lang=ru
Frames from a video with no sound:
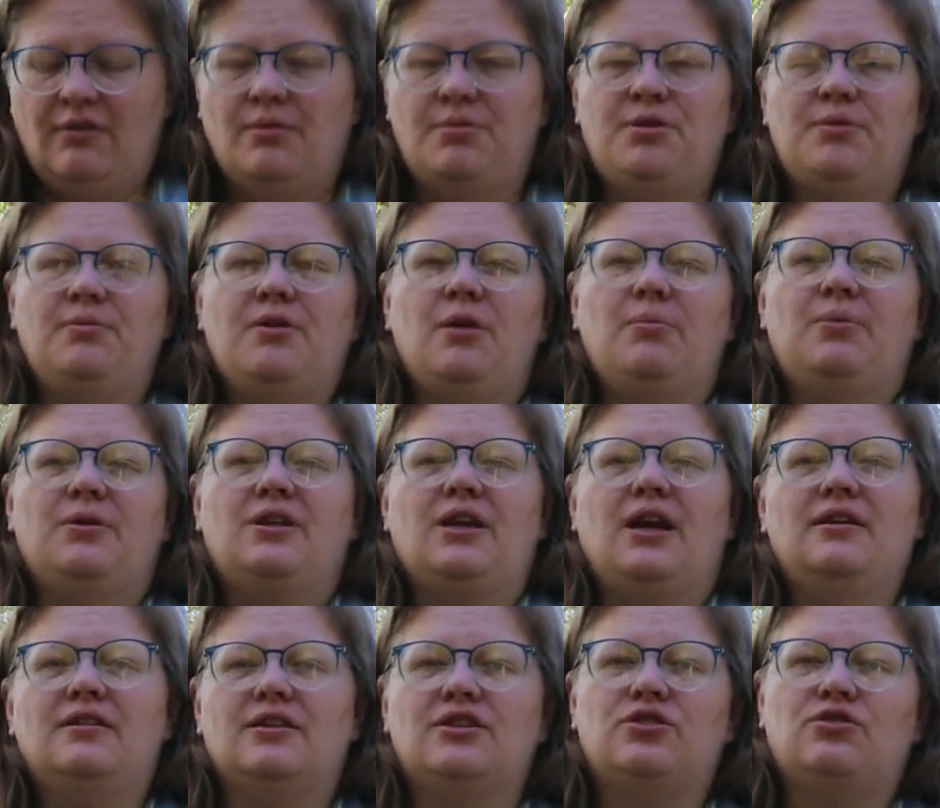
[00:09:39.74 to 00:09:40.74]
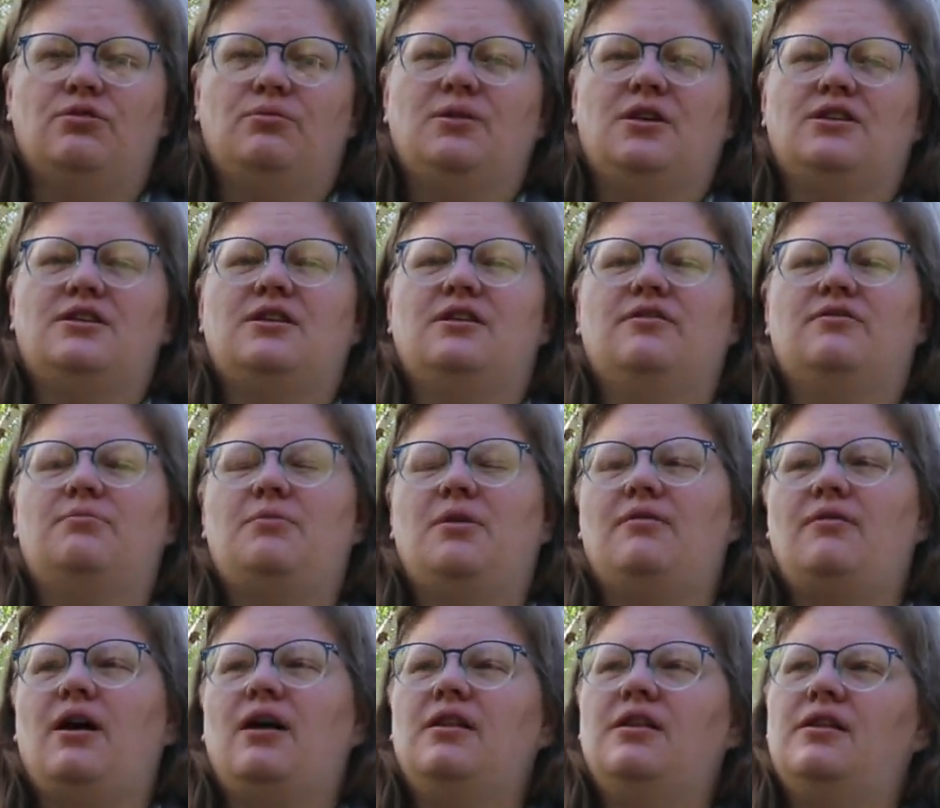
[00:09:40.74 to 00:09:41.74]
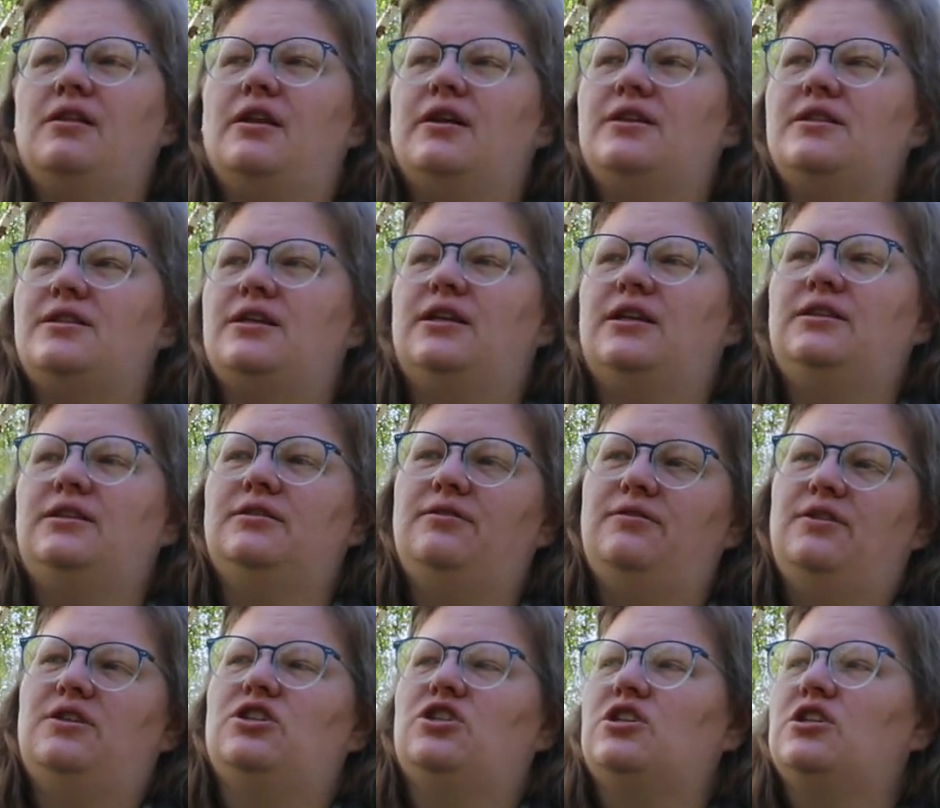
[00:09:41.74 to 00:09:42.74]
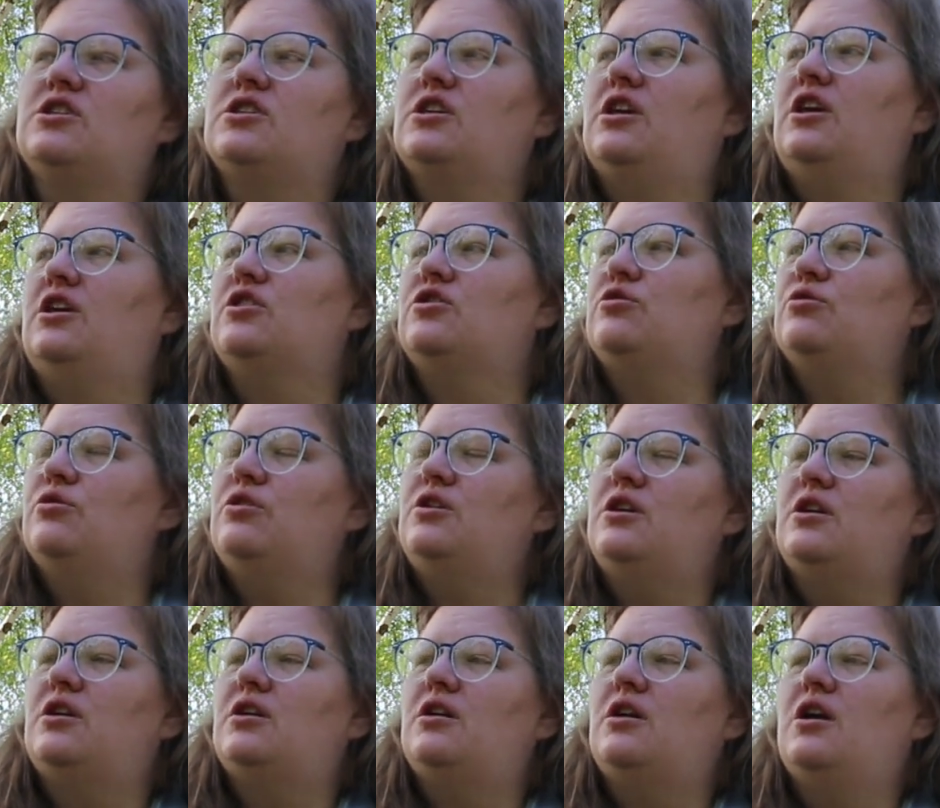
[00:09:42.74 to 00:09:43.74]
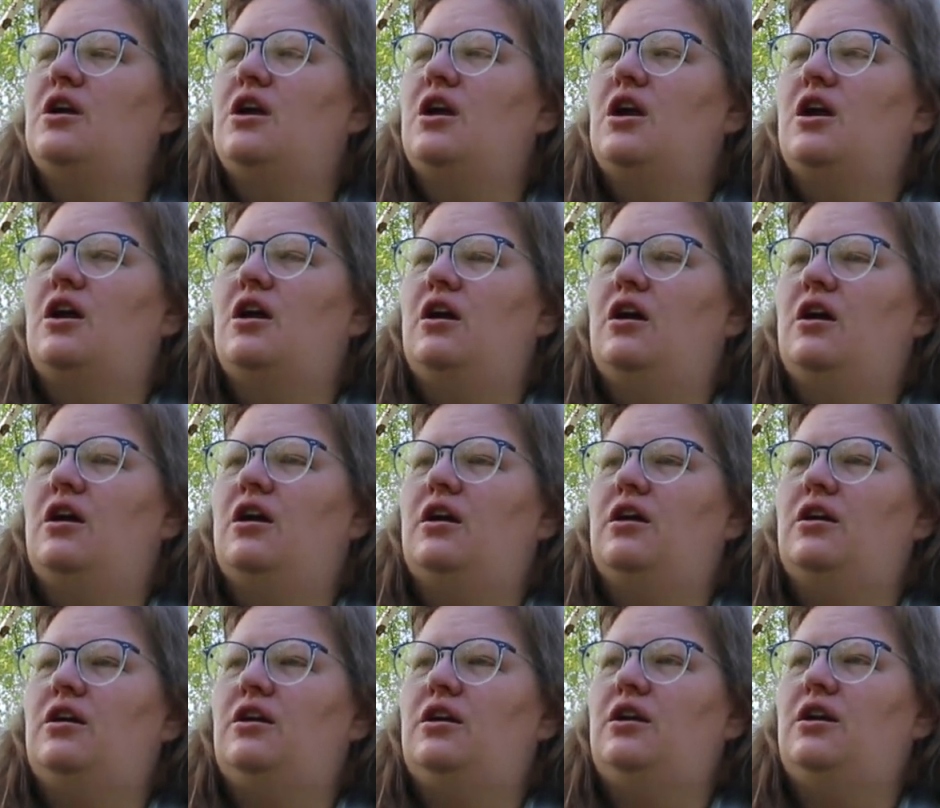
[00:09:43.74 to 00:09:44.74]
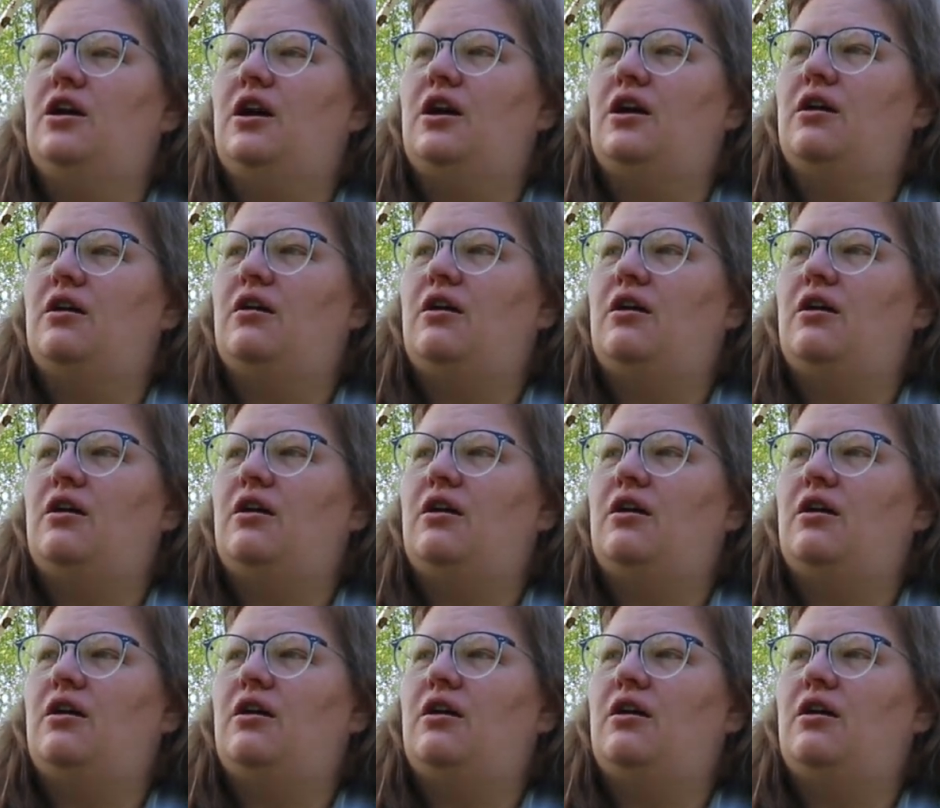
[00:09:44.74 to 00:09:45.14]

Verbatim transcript: В общем, мне понравилось, что мне зарифмовалось эти две женские истории. И